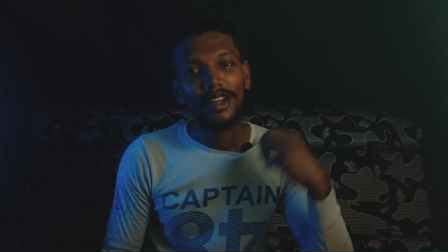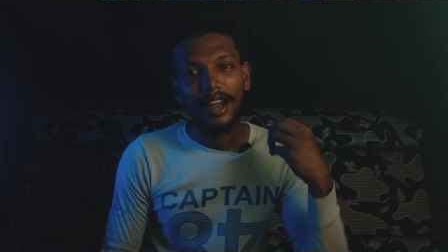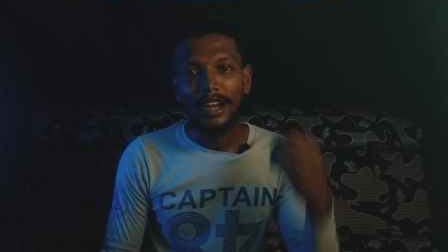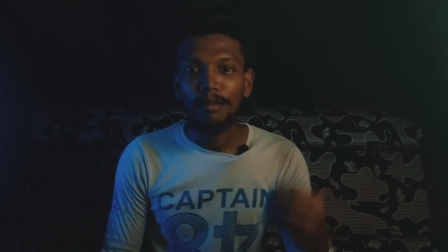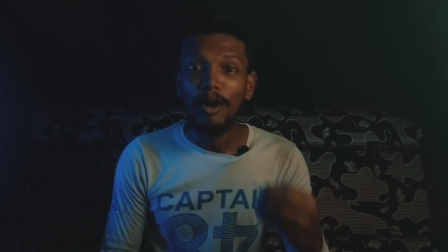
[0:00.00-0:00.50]

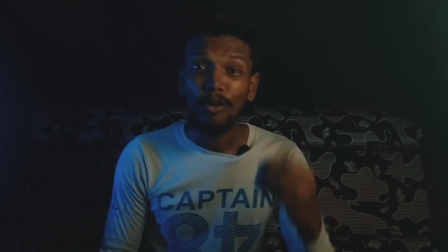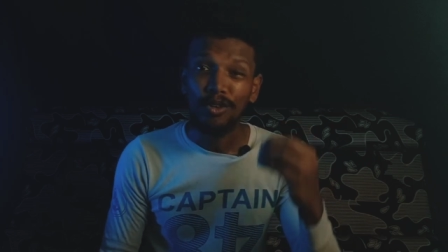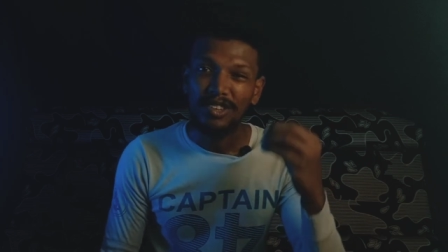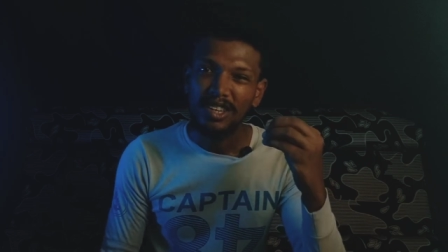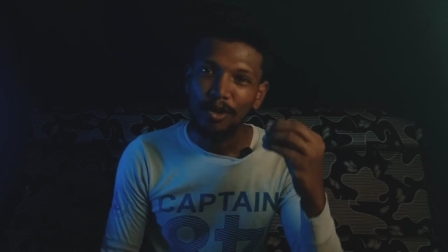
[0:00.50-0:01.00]
கண்டிப்பாக ஒரு
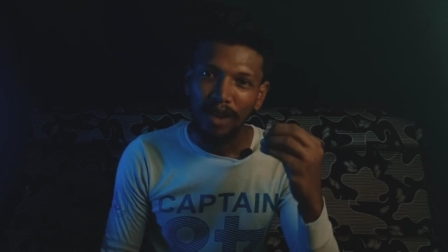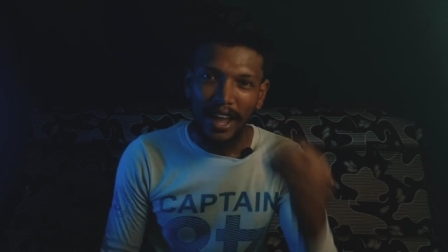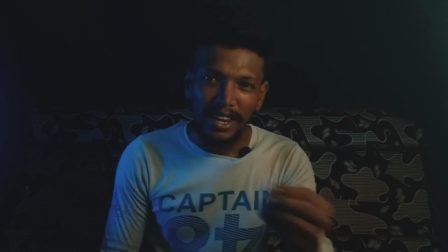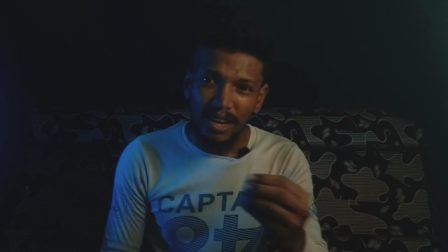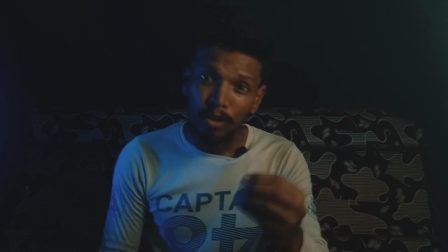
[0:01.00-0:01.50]
சின்ன ஒரு
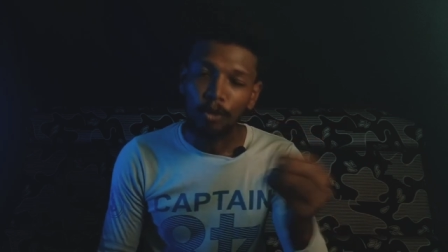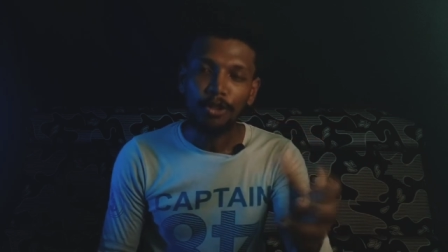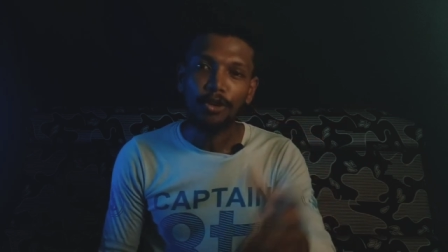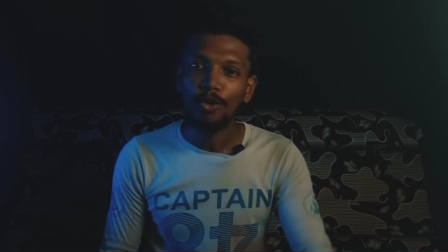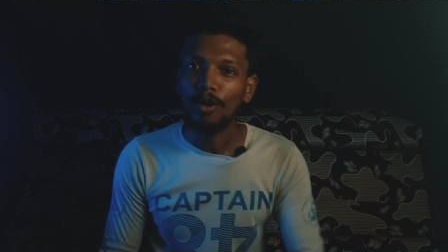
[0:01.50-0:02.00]
ஐடியாவை
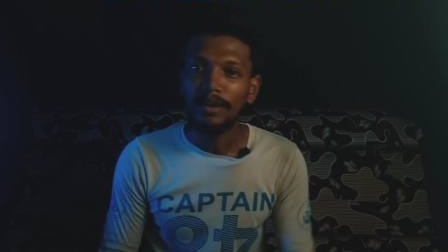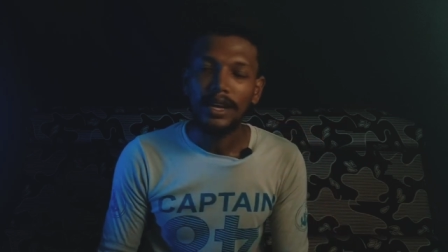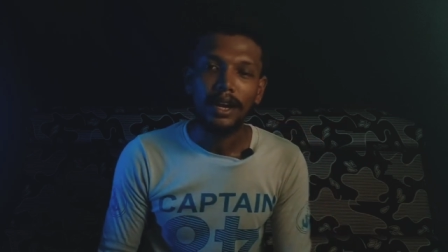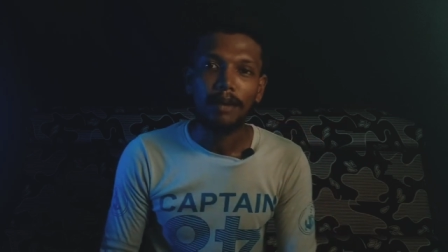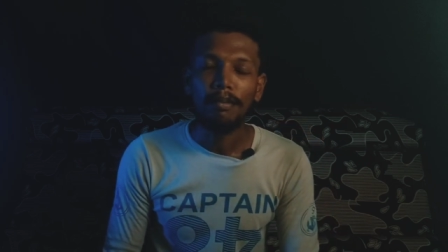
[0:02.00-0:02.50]
கொடுத்துருக்கோம்
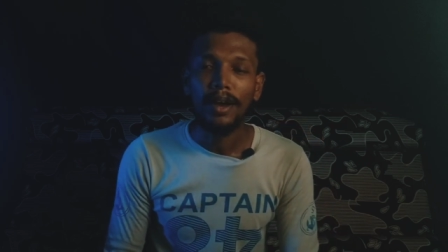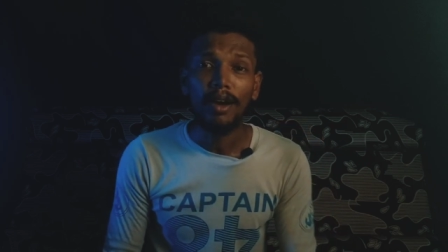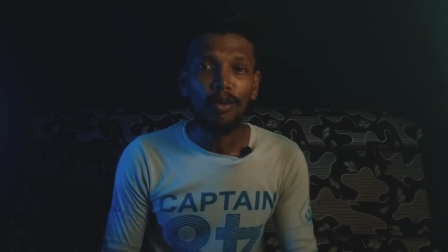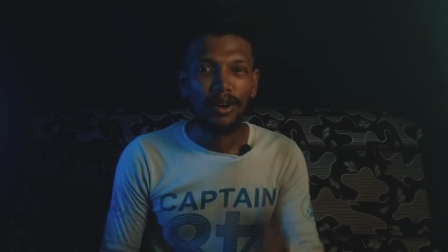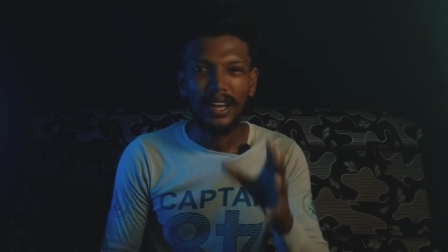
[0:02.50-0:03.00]
அப்படின்னு நான்
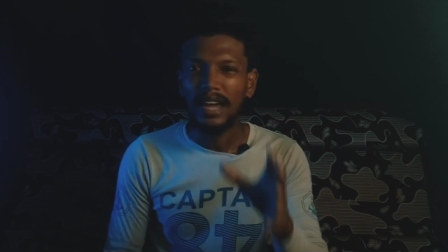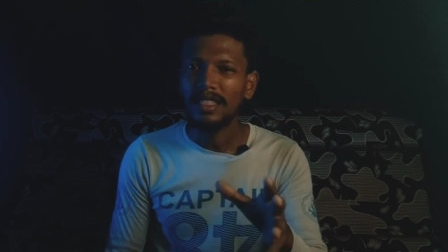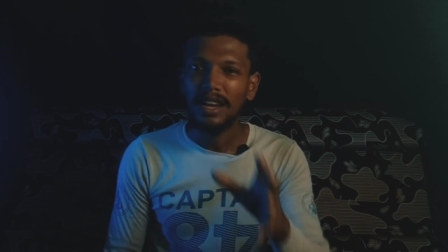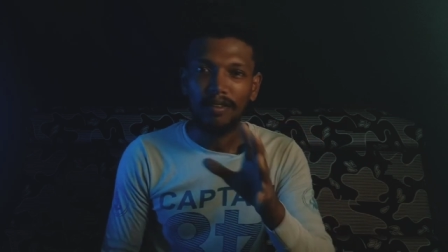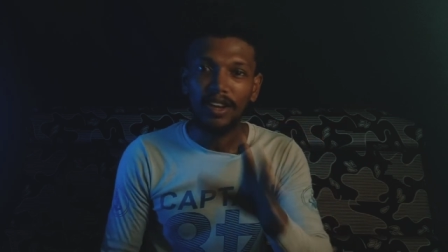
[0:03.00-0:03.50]
நம்புகிறேன் உங்கள்
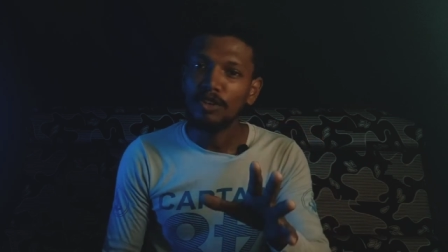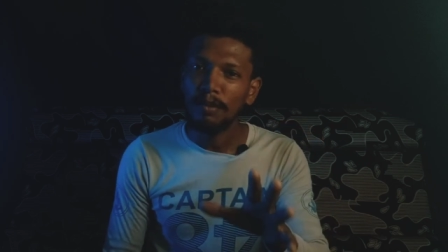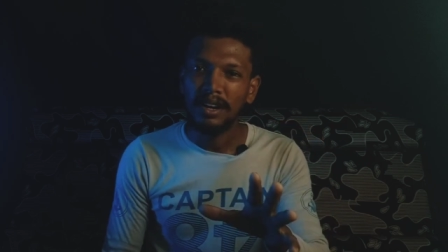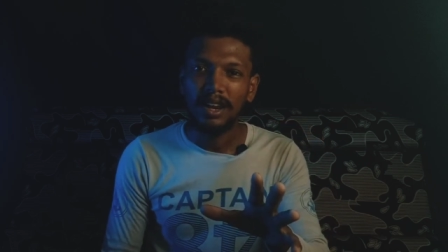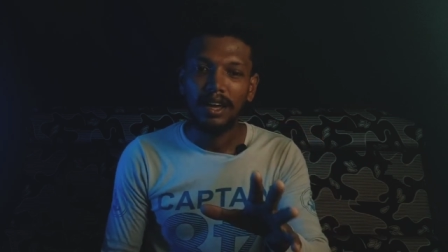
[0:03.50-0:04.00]
டயத்தை நான்
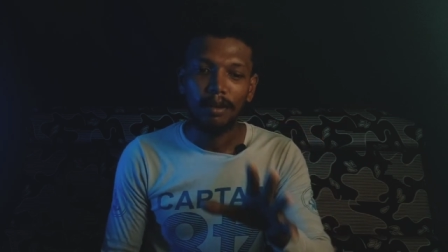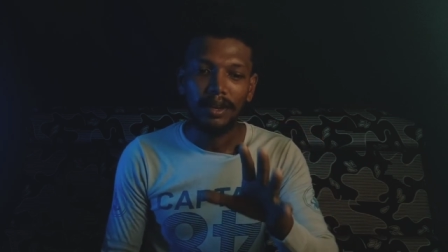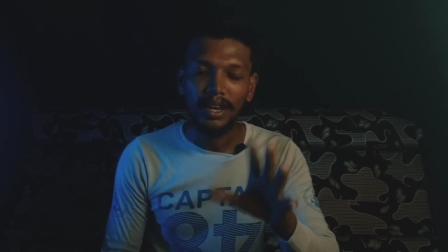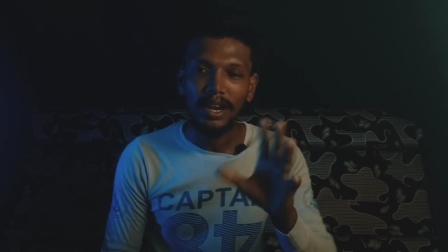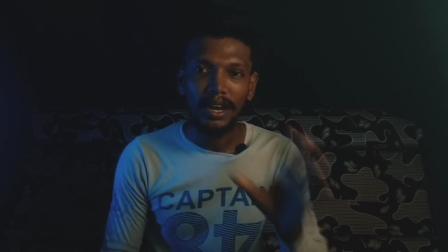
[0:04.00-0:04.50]
வேஸ்ட் பண்ணலை
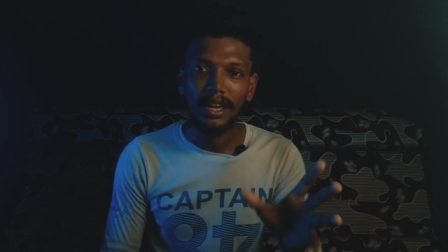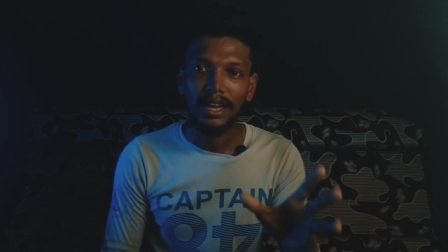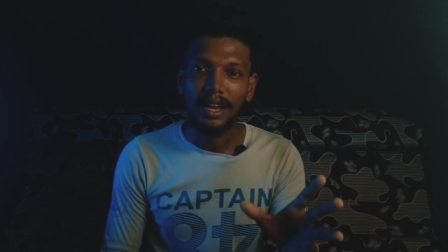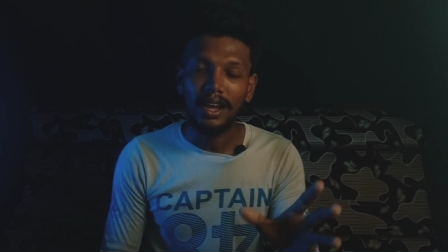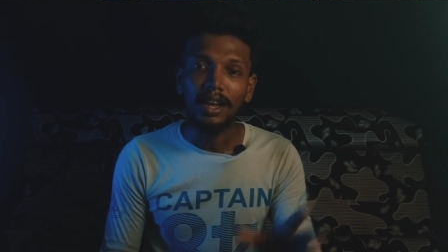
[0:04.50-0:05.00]
அப்படின்னு நான்
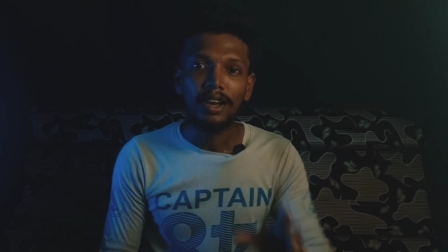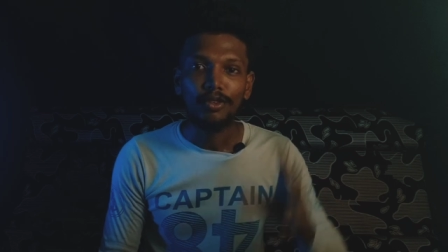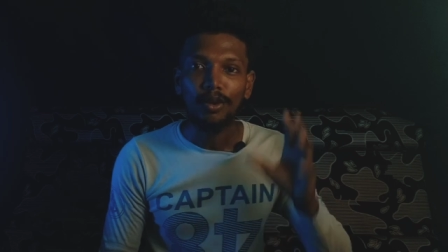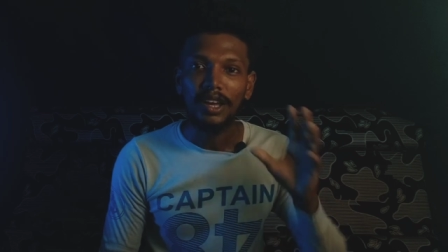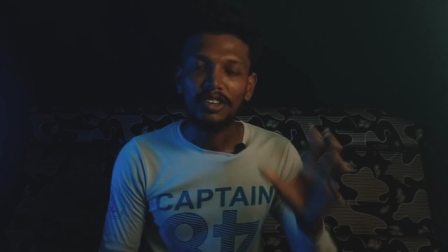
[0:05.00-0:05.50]
நினைக்கிறேன்
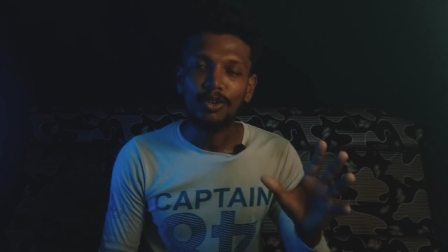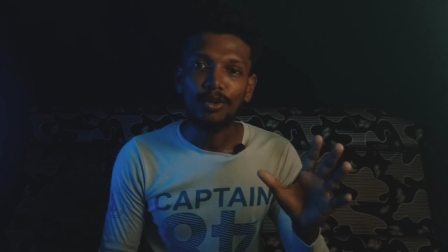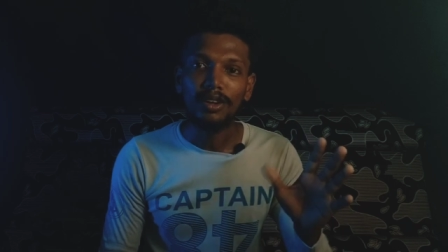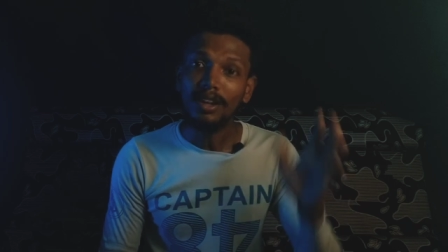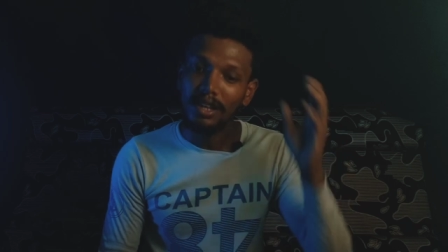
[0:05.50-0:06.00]
ஸோ நெக்ஸ்ட்
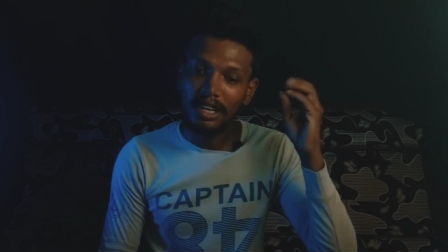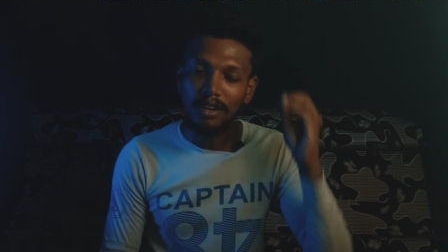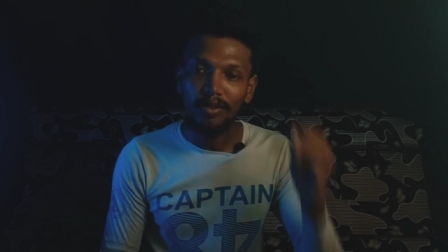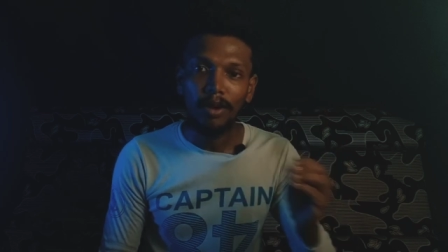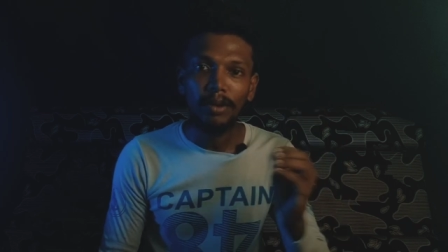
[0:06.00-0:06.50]
ஒரு
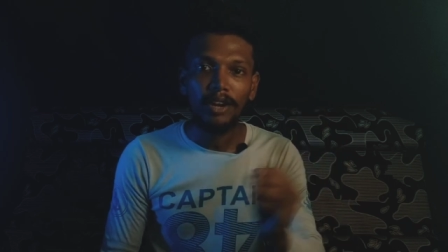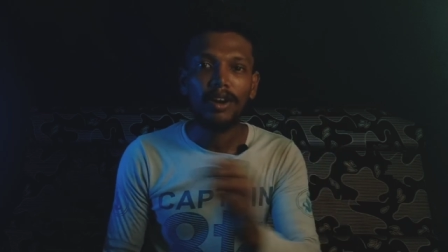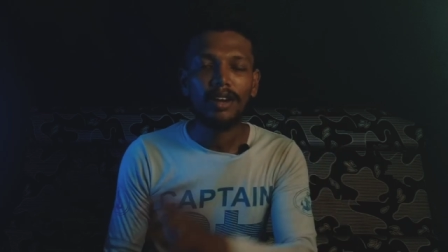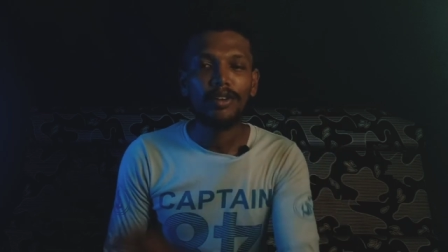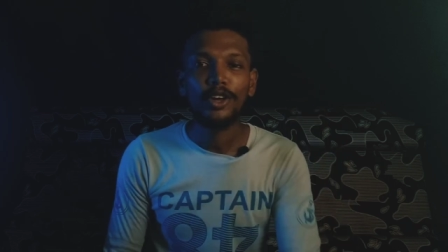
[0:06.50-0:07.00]

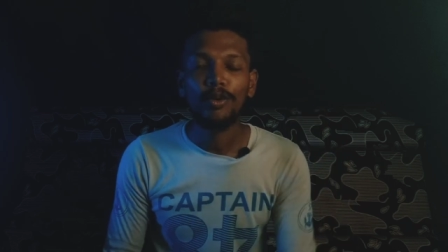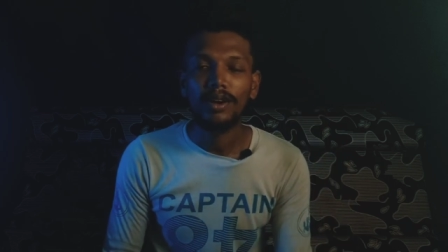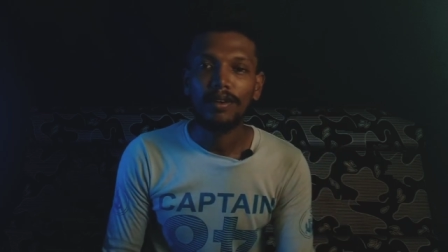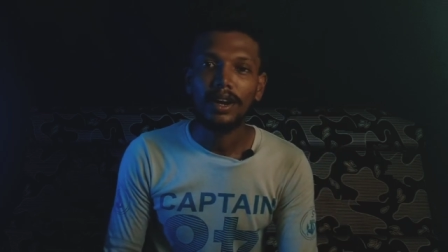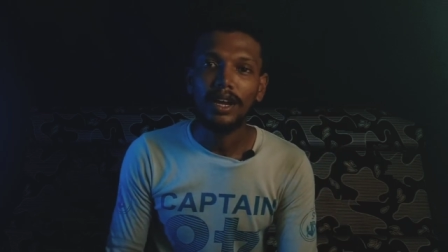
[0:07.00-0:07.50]
இன்ஃபர்மேட்டிவான
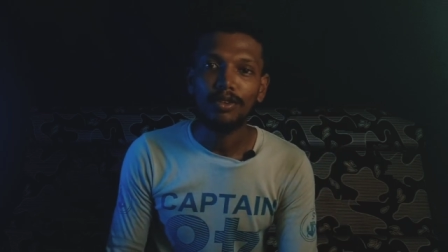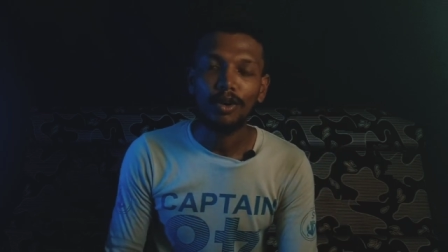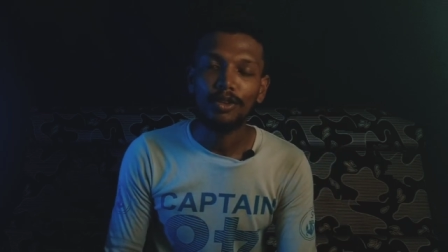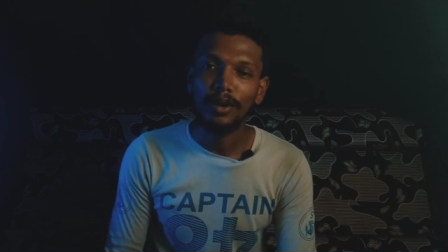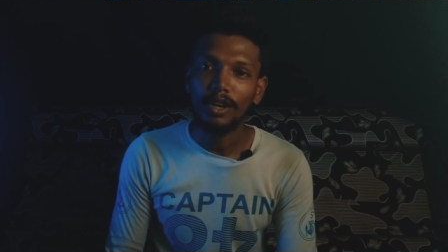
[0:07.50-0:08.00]
வீடியோவோட வரேன் ஸோ
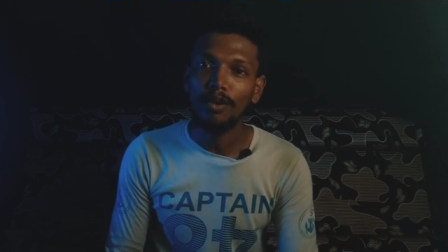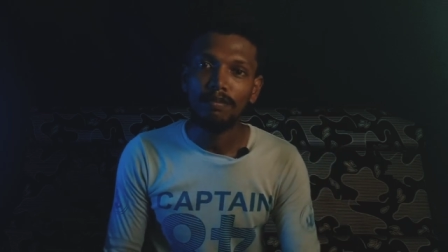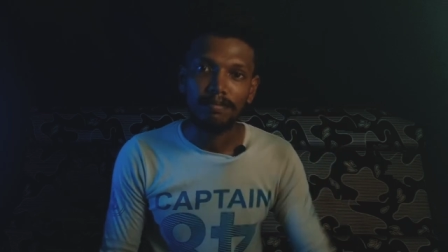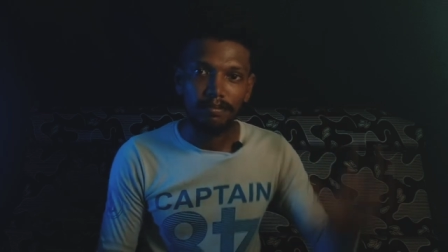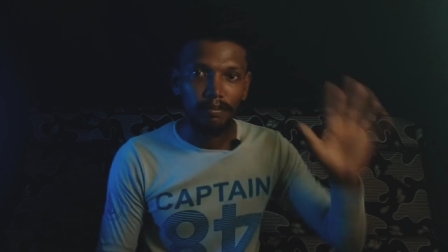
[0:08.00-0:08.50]
அது வரைக்கும்
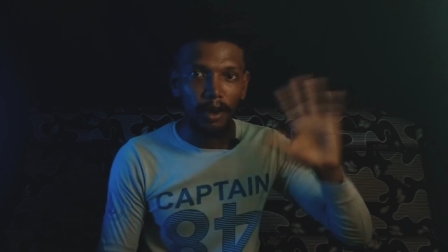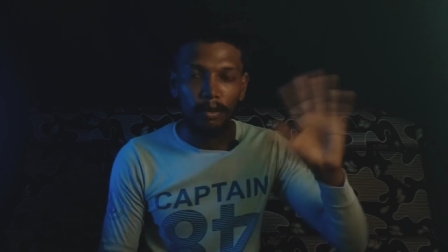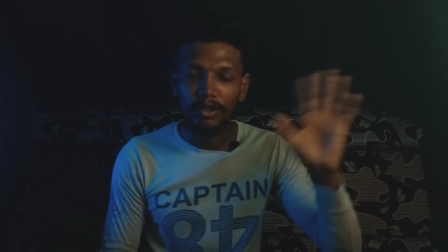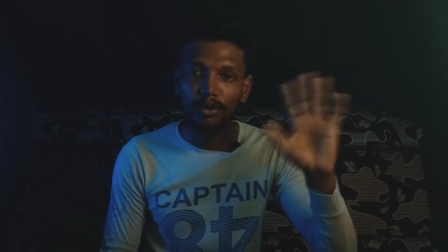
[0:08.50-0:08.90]
பாய் பாய்